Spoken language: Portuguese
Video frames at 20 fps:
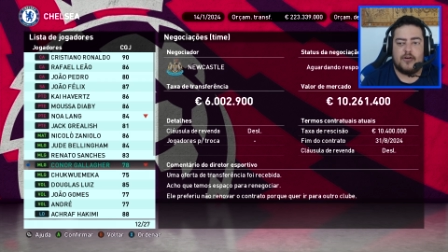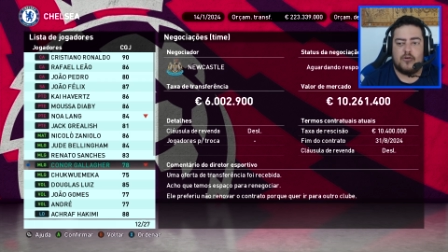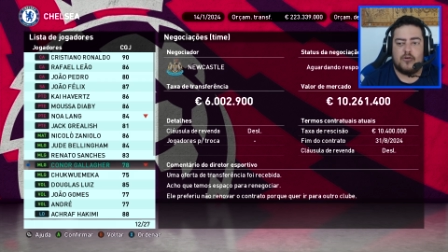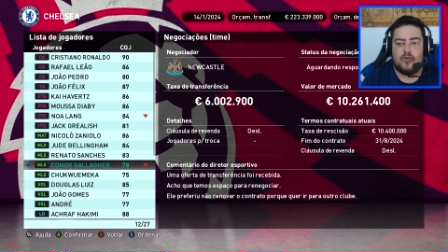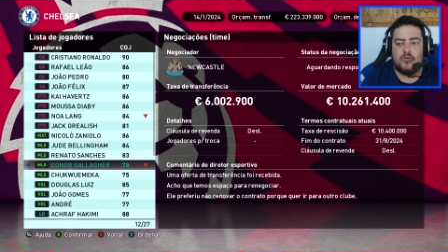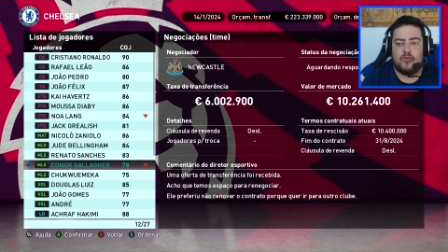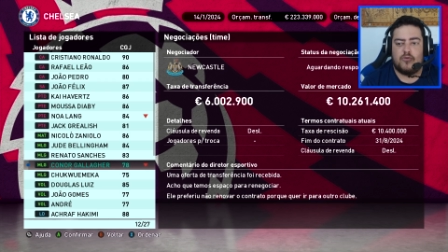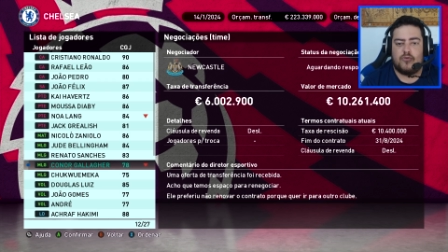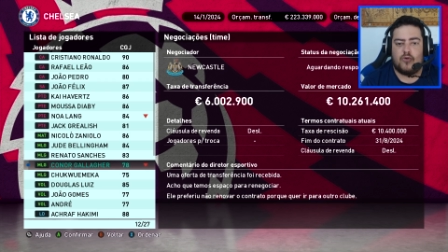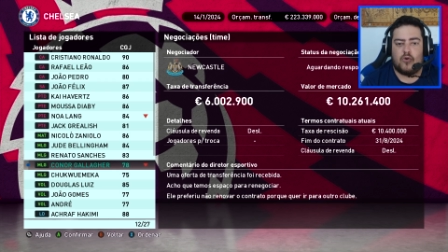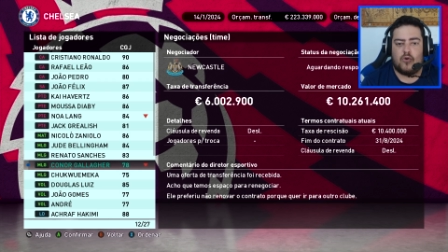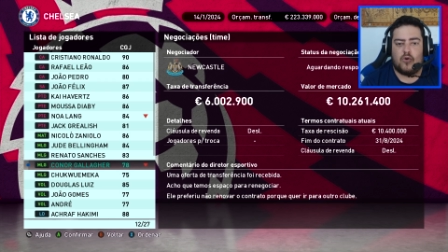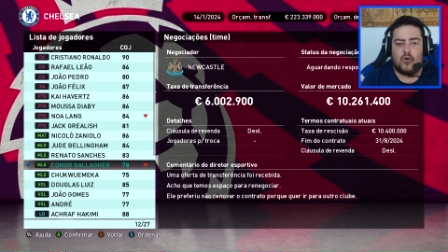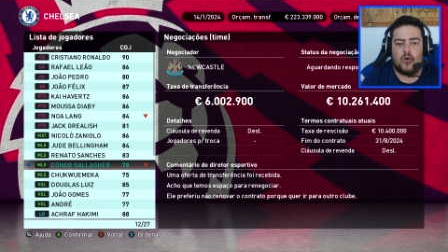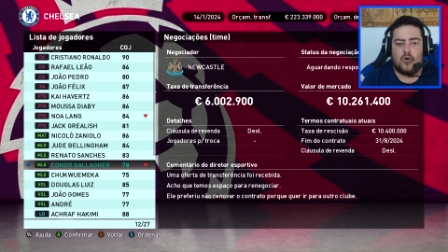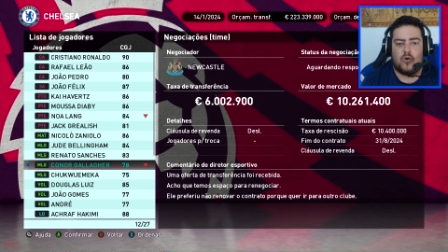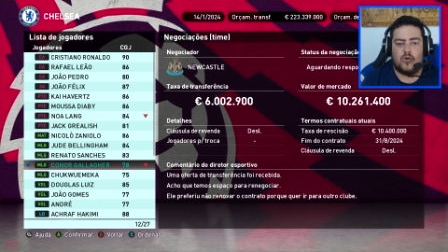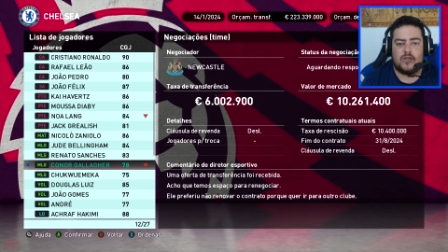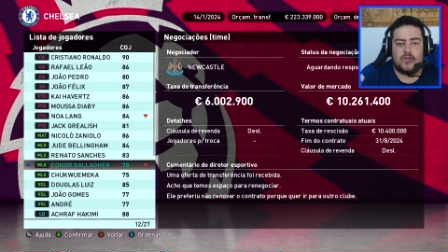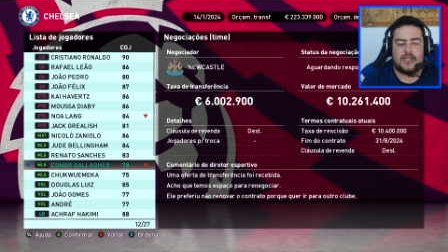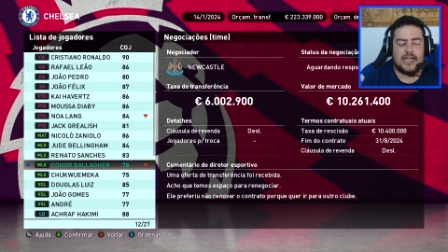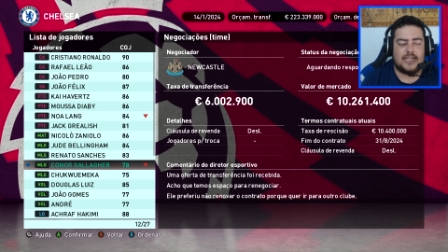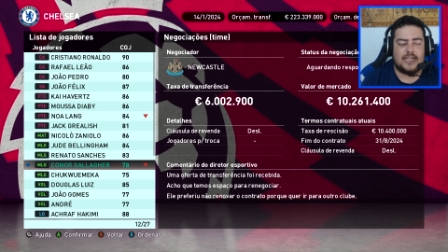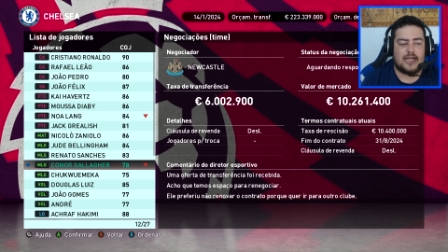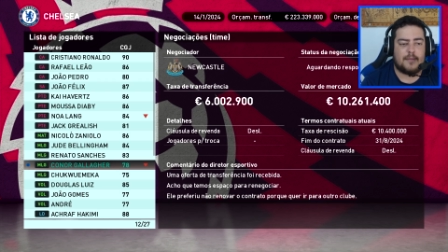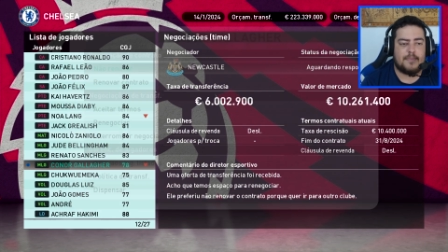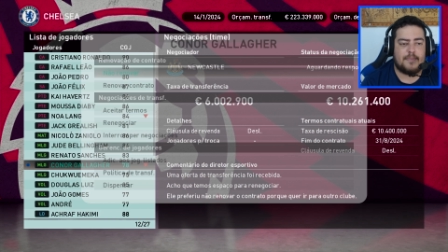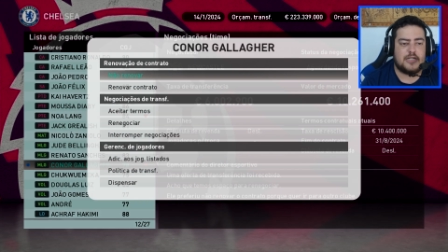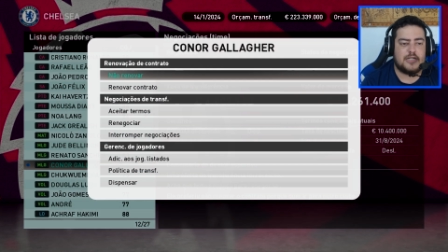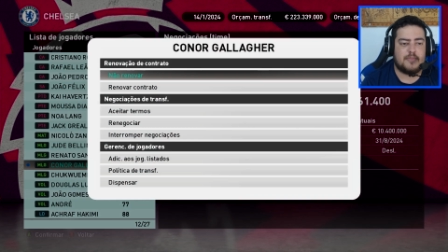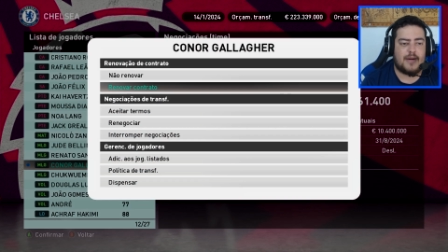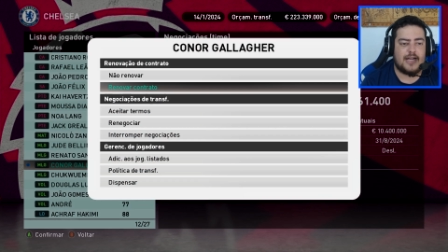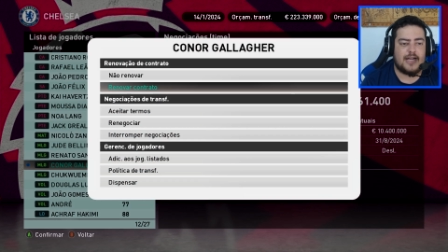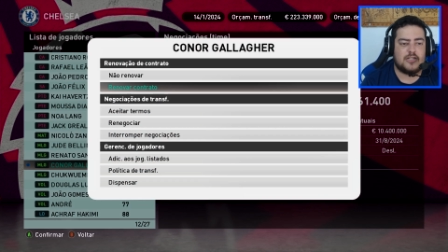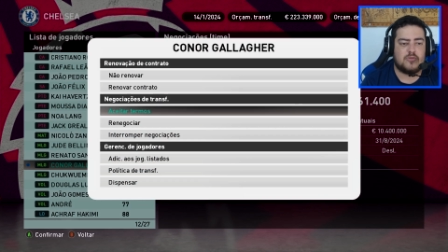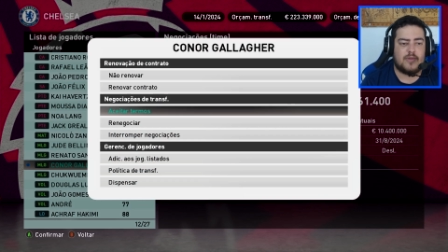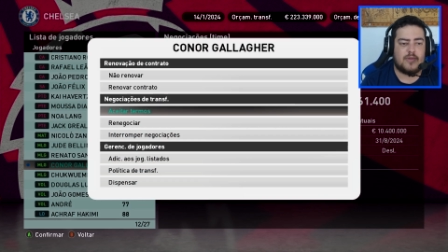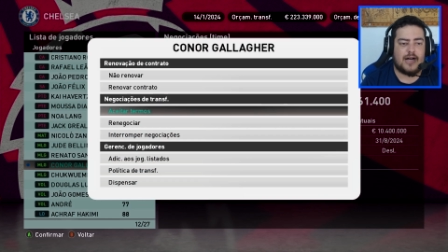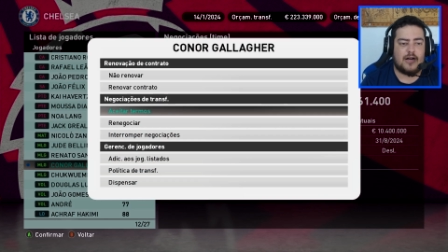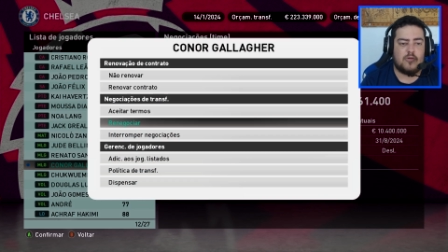Eu vou tentar pedir
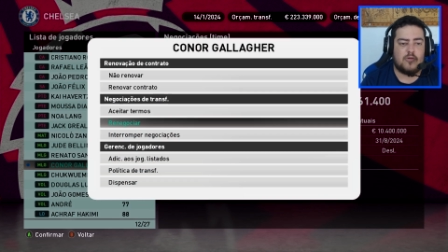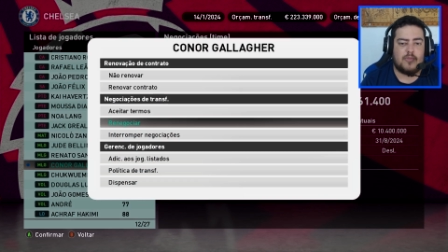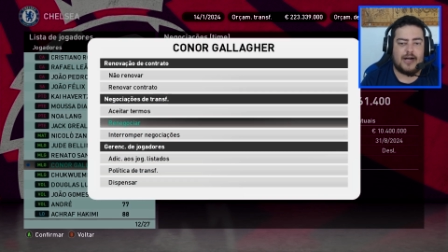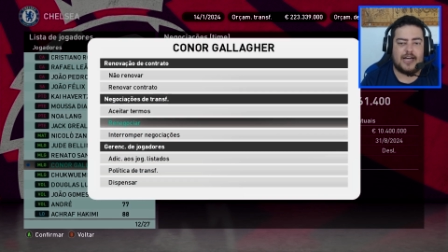mais uma,